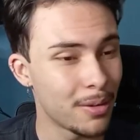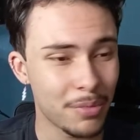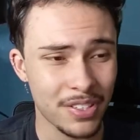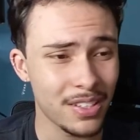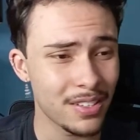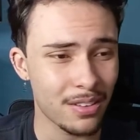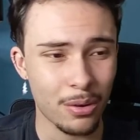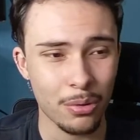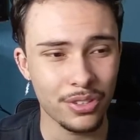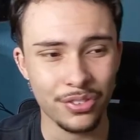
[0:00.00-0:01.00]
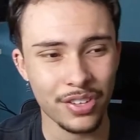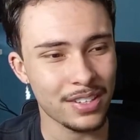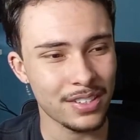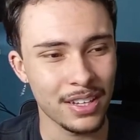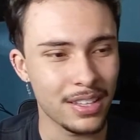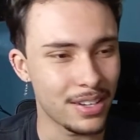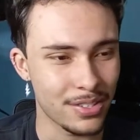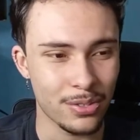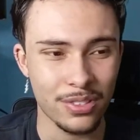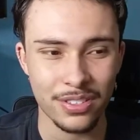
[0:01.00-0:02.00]
pesquisa como verificar se
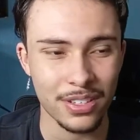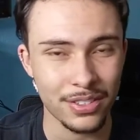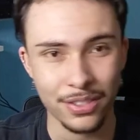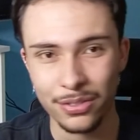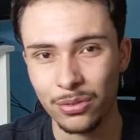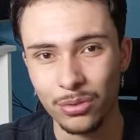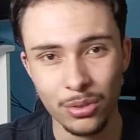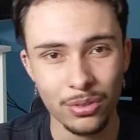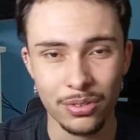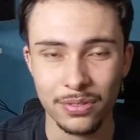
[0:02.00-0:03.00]
renderizou, se redirecionou,